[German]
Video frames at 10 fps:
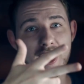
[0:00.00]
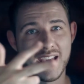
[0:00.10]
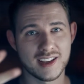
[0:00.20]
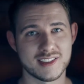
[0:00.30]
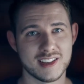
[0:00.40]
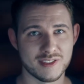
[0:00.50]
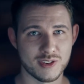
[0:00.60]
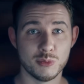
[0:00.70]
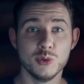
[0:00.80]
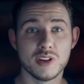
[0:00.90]
Hexe
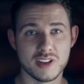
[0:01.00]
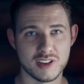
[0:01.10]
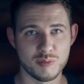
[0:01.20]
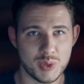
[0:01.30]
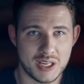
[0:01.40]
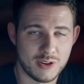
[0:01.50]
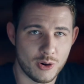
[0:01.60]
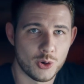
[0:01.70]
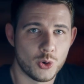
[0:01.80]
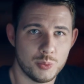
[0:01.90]
vermutlich in
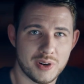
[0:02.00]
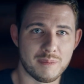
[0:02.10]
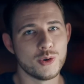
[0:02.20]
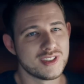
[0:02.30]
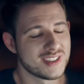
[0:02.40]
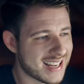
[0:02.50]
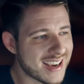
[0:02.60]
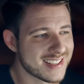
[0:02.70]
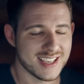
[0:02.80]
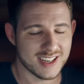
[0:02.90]
Mitteleuropa. Und da
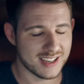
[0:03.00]
ist ja